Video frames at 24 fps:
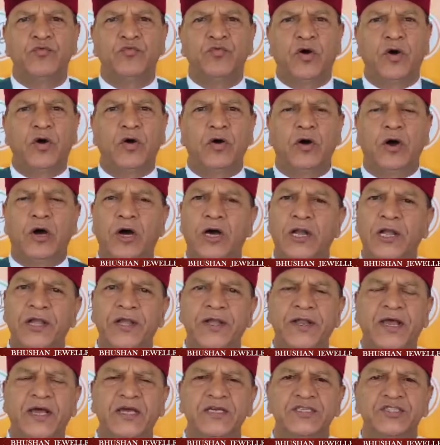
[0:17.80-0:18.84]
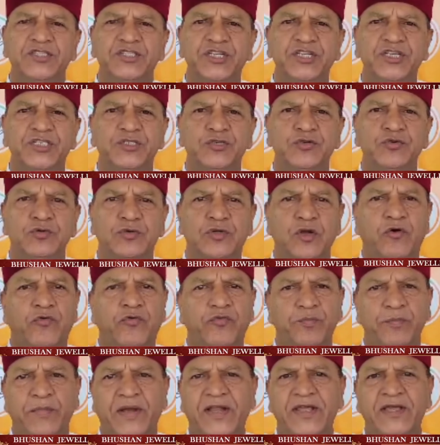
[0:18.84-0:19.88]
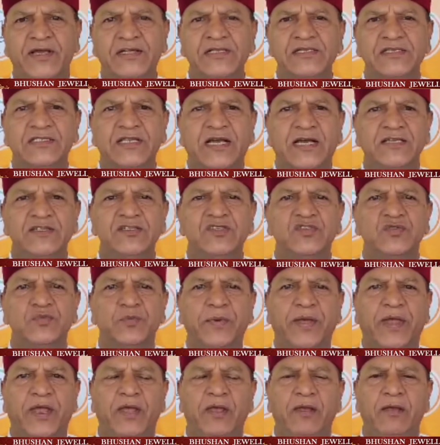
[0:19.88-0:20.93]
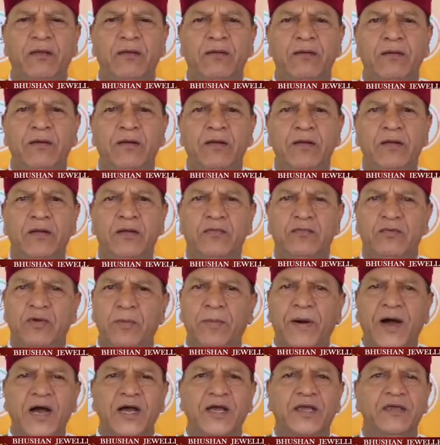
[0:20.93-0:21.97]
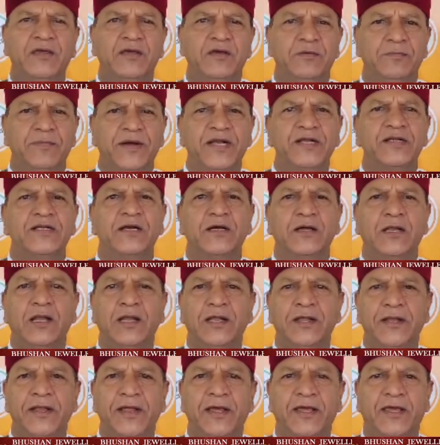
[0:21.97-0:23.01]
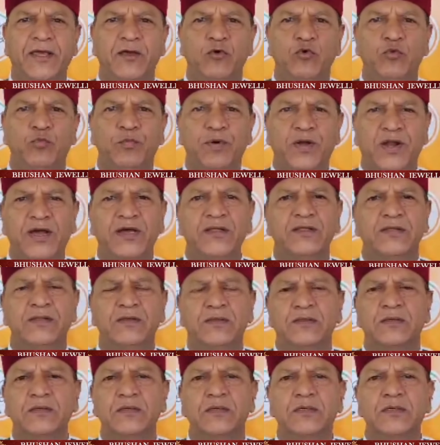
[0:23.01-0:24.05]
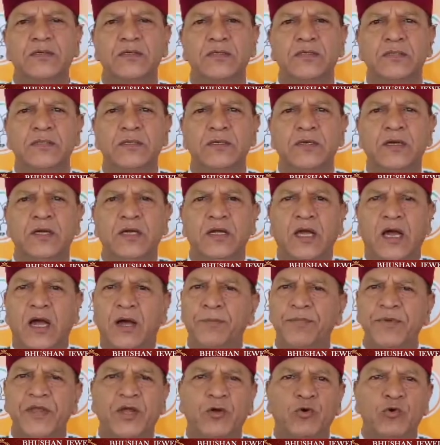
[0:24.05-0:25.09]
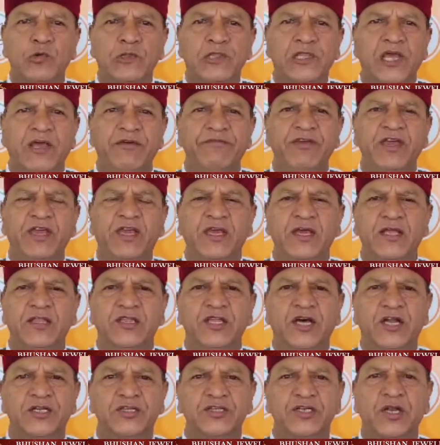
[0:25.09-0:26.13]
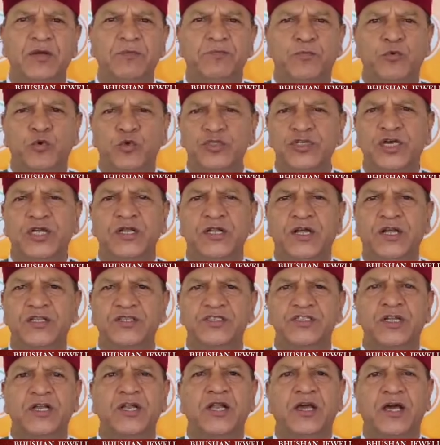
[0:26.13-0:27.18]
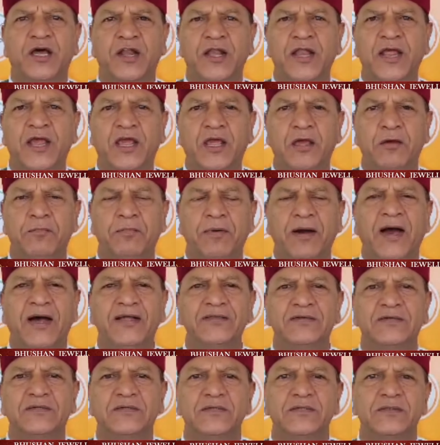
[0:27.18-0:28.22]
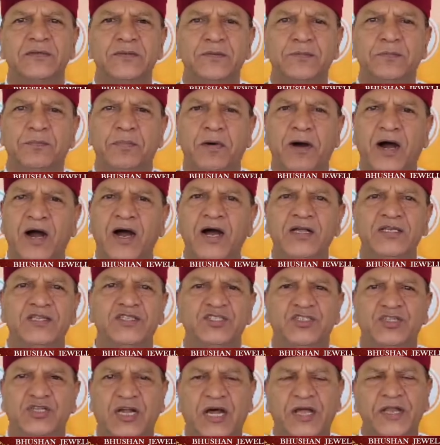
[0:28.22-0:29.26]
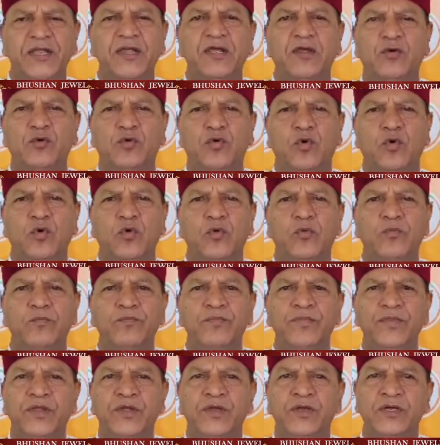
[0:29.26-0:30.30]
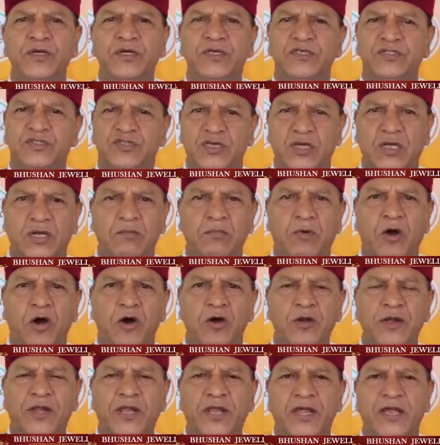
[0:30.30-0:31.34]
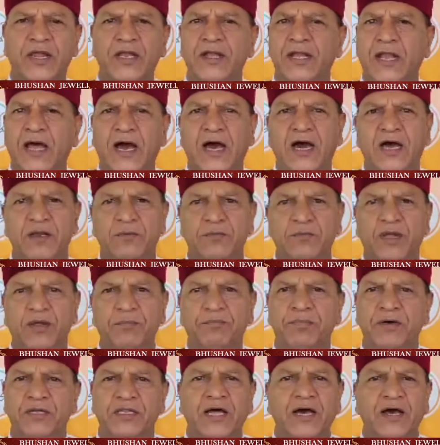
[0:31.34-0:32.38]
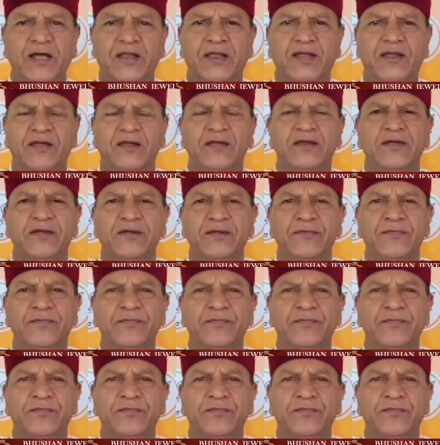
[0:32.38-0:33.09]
वो ऑल इंडिया इंस्टीट्यूट ऑफ मेडिकल साइंस में विभागीय बैठक लेने के उपरांत अपनी कुलदेवी के दर्शन पूजन अर्चन करने के बाद पांच तारीख को सिरमौर के नाहन में पधारेंगे